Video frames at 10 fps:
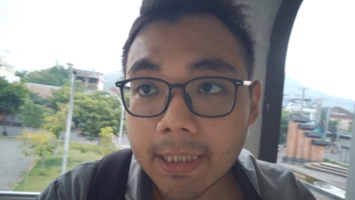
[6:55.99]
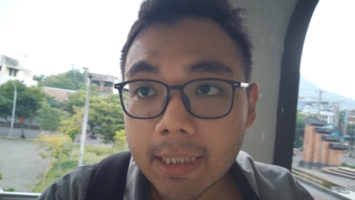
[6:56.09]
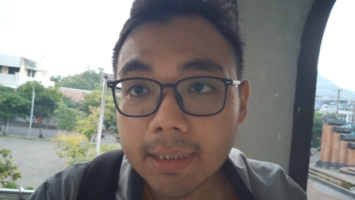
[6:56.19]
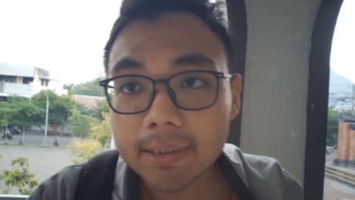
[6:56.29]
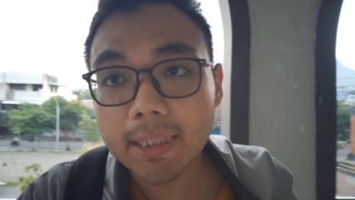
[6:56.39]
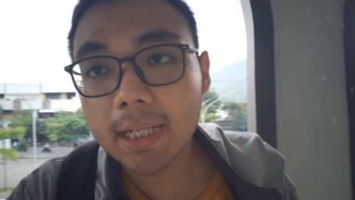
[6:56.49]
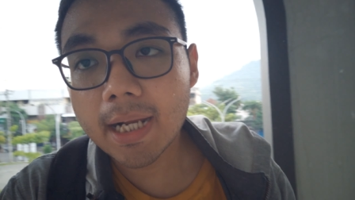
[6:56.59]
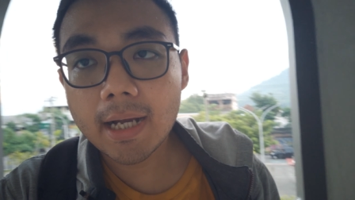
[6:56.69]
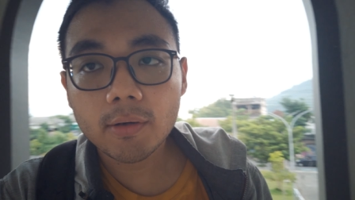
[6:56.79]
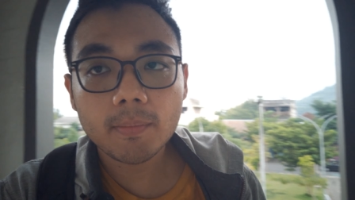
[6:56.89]
Sekarang
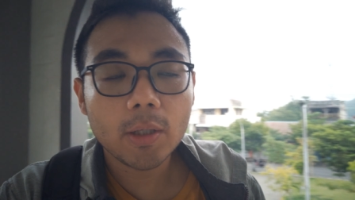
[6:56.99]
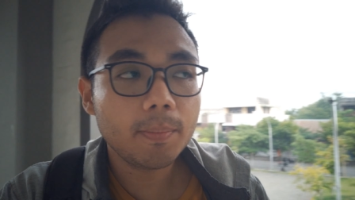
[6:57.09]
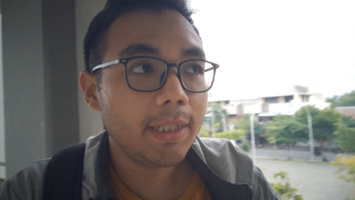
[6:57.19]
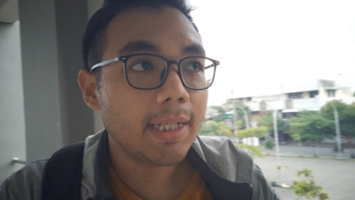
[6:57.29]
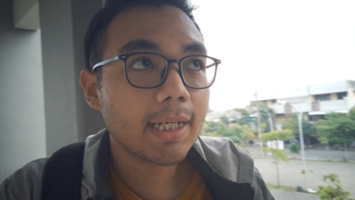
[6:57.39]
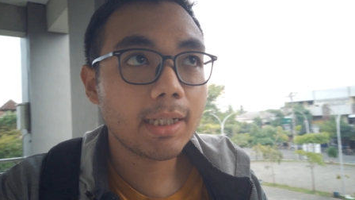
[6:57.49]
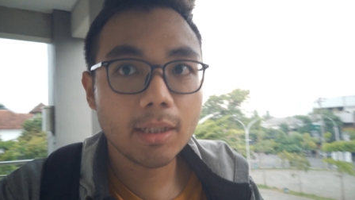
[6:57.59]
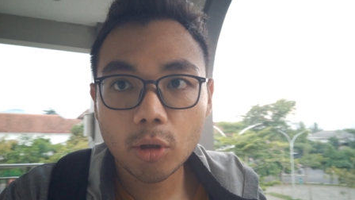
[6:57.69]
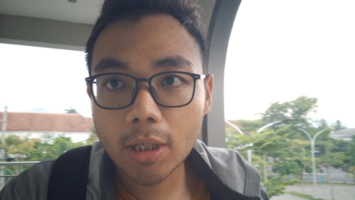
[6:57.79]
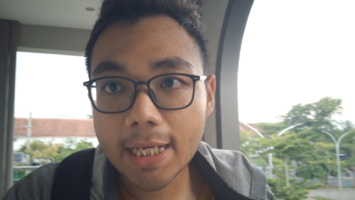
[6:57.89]
aku mau pindah ke
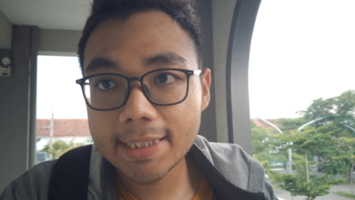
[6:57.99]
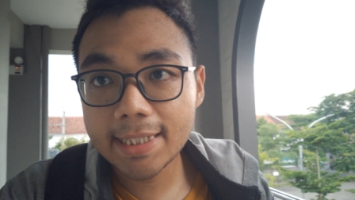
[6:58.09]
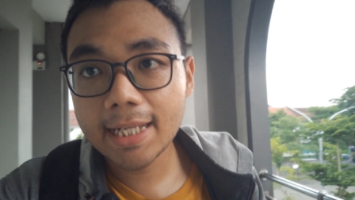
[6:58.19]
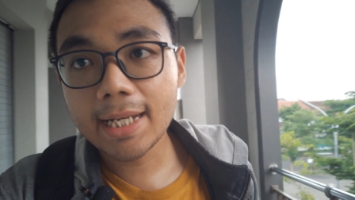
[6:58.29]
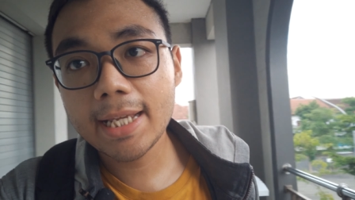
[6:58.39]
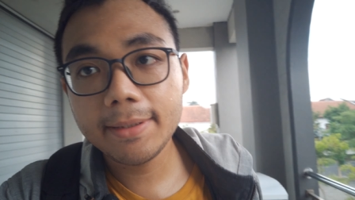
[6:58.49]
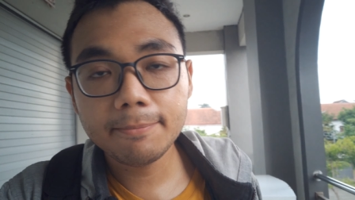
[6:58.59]
lokasi yang lain.